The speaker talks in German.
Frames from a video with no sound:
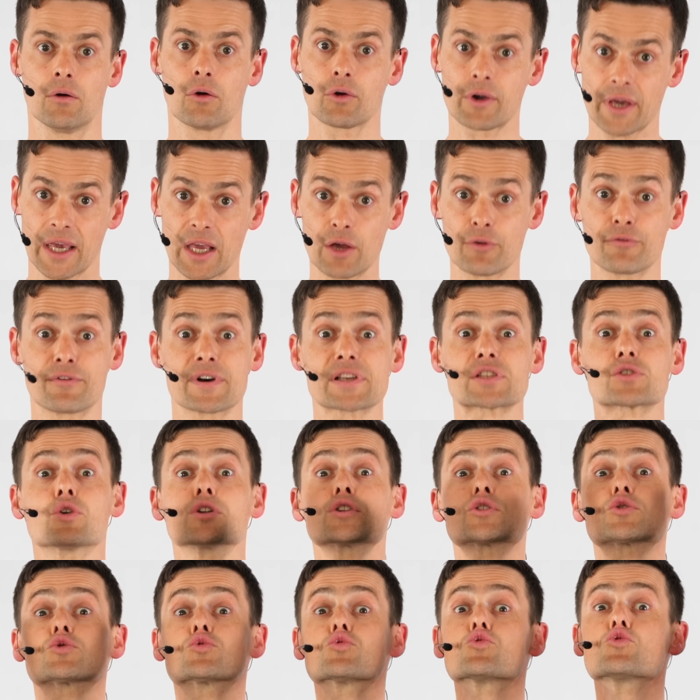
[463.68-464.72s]
Okay, und was
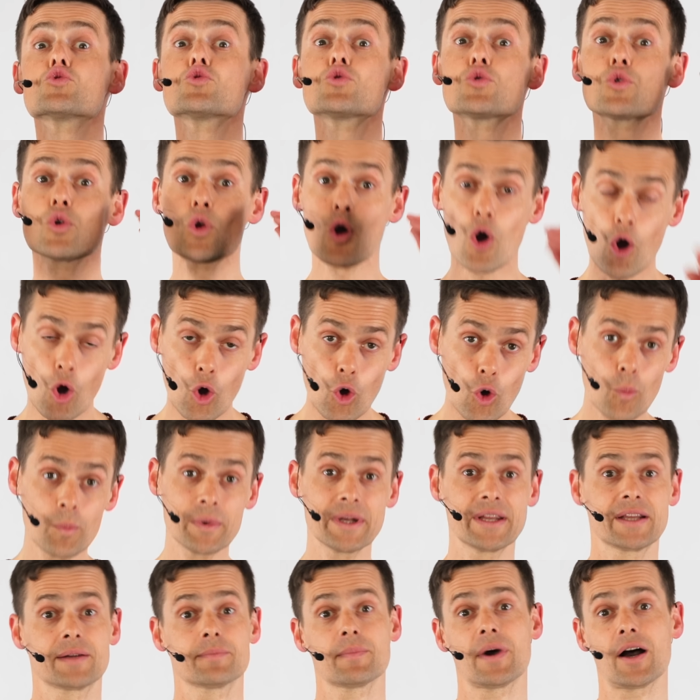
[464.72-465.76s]
solltest du noch
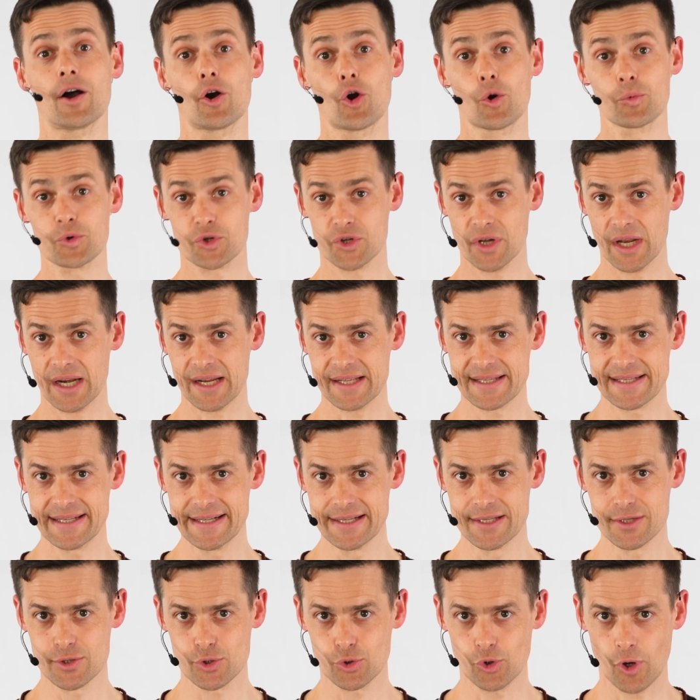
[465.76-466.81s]
unbedingt machen, um schnell ans
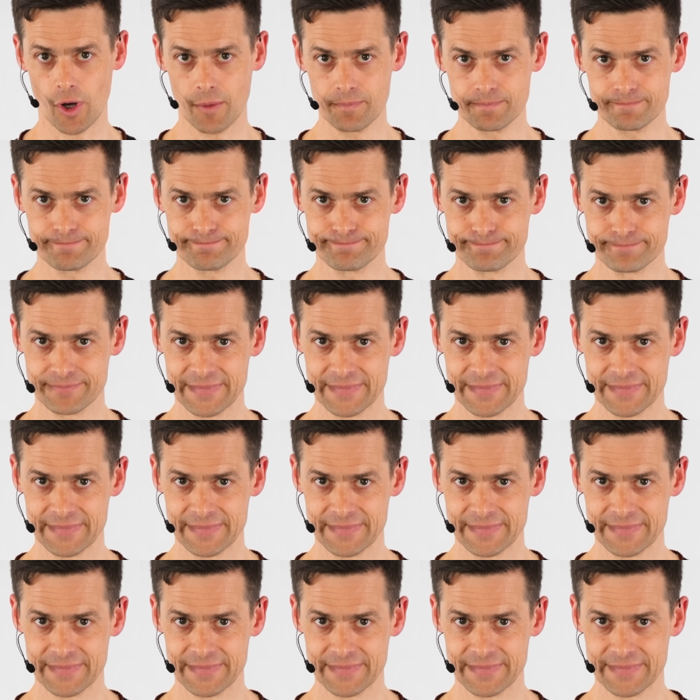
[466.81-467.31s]
Ziel zu kommen?